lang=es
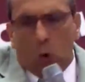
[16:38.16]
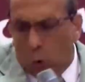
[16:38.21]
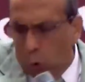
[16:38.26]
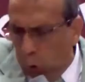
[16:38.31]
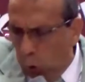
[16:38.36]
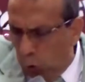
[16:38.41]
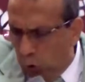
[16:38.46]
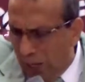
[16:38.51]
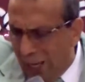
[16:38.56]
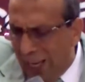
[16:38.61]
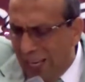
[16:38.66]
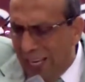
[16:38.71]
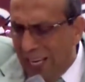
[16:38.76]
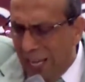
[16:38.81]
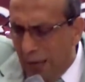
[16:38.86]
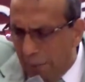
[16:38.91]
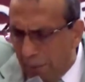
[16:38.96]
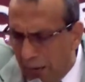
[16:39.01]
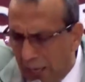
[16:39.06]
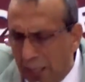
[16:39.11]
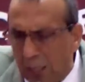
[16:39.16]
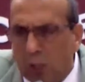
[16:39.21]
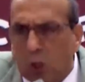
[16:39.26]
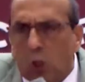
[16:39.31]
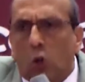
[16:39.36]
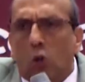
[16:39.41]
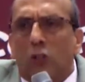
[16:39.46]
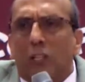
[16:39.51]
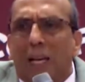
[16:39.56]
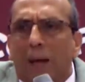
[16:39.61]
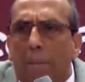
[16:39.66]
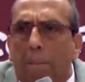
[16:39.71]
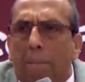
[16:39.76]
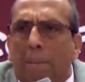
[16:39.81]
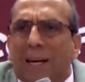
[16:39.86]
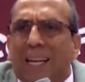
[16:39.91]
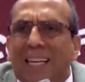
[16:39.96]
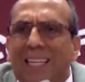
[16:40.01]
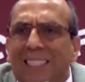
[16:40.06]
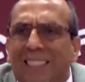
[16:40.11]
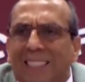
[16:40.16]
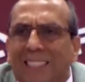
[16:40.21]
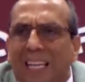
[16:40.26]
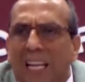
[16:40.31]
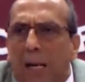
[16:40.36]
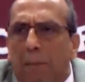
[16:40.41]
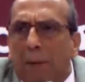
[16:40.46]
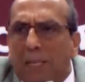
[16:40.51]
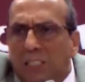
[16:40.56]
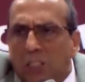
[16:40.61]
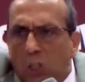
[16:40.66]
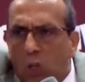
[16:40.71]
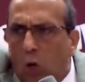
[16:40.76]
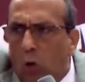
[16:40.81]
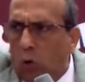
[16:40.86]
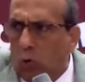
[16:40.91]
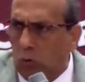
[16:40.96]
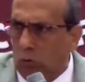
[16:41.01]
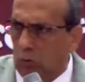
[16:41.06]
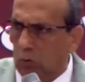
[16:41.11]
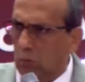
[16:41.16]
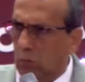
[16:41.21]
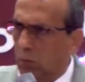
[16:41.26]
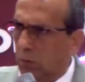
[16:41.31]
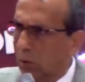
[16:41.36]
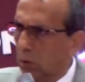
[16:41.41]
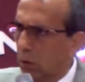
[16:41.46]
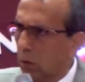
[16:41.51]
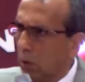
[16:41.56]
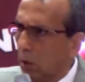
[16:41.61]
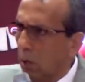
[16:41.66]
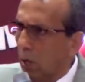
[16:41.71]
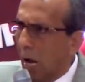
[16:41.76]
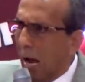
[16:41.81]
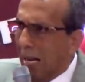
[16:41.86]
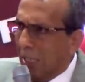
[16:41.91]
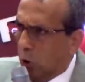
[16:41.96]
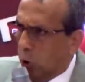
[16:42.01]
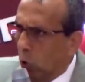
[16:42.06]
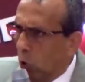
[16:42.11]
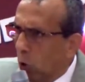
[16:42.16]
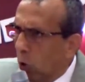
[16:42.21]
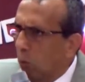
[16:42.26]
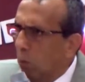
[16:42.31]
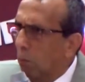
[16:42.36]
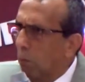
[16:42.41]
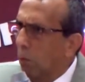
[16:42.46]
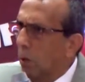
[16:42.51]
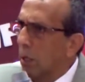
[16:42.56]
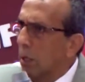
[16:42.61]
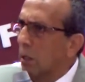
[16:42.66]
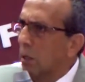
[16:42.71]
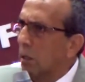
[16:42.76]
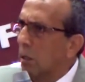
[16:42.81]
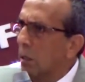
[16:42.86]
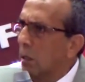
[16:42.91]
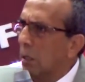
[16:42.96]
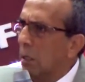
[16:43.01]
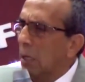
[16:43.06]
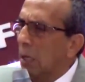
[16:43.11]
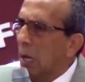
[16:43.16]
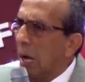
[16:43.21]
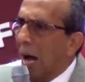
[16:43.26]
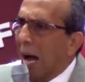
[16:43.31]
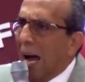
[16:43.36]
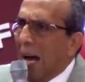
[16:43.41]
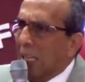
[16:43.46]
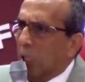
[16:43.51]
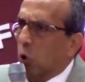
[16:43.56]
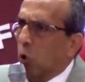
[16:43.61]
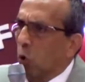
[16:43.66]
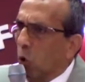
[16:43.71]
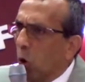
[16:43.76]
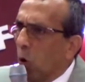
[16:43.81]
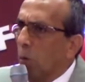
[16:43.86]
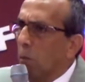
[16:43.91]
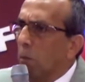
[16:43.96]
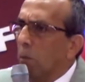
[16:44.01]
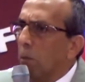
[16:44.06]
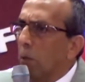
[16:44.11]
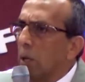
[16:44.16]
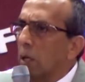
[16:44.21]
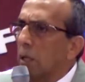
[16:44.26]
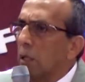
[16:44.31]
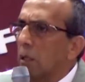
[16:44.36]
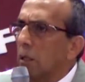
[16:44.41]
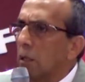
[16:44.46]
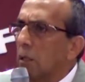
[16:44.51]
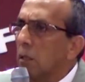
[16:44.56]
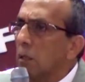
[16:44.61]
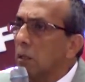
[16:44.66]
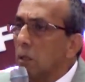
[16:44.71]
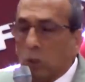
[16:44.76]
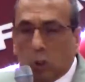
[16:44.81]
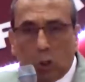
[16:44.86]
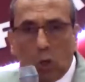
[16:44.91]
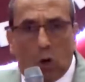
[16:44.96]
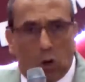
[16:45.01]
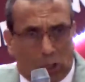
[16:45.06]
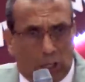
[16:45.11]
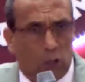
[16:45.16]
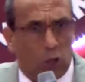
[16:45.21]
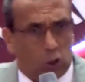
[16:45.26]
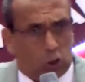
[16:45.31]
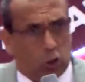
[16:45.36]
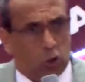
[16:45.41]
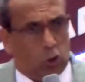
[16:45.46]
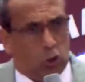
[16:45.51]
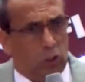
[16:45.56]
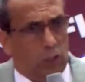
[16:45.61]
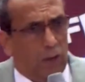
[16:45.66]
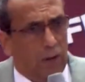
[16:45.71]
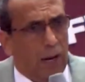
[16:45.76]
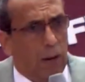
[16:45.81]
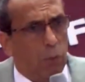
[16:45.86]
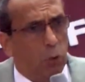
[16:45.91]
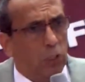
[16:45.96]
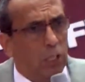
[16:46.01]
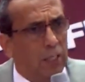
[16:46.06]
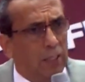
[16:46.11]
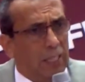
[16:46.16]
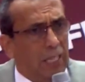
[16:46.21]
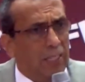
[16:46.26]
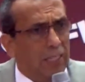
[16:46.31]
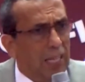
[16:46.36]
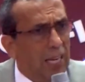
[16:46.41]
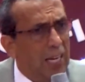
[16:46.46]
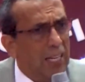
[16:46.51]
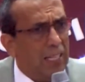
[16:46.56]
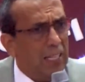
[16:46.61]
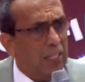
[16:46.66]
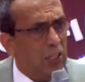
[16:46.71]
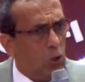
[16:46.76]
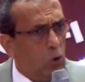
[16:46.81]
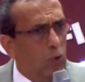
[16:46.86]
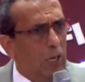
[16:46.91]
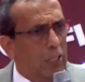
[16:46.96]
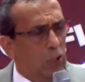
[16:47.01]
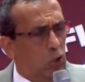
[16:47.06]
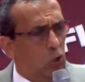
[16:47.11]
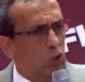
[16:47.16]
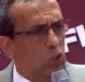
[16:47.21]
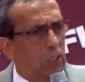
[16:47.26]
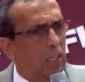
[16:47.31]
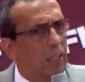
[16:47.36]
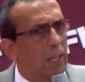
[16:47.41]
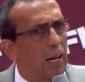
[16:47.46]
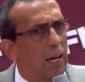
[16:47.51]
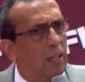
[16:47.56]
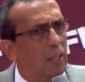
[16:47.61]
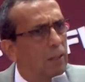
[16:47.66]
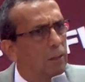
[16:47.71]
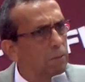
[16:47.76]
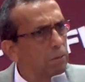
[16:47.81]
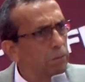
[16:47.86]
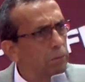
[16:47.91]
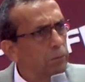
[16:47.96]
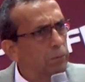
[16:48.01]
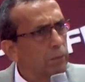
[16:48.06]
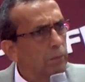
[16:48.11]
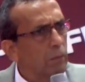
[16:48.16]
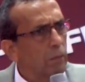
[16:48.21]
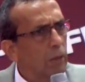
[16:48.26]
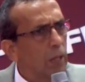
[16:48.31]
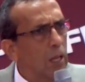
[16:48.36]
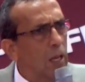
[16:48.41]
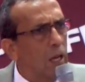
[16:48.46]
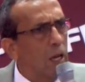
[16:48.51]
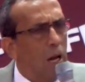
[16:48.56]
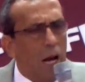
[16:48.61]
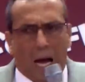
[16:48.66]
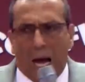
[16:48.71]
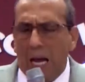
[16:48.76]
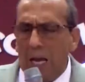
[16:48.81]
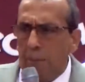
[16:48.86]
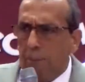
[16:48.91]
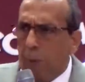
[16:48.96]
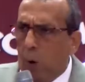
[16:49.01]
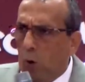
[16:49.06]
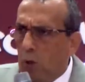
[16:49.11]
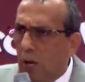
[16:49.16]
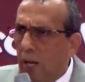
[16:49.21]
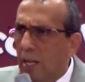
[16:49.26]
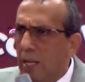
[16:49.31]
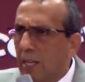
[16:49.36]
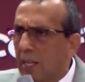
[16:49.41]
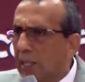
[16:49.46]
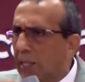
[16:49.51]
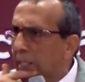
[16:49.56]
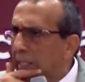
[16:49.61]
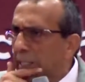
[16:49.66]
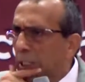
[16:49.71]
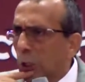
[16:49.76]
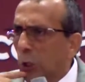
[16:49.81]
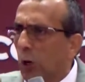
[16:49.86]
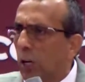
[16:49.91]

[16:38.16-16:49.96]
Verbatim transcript: un elemento de preservación a su nombre, a su nombre. Eso es lo que nosotros deberíamos de entender dentro de una sociedad. Hay poder en Cristo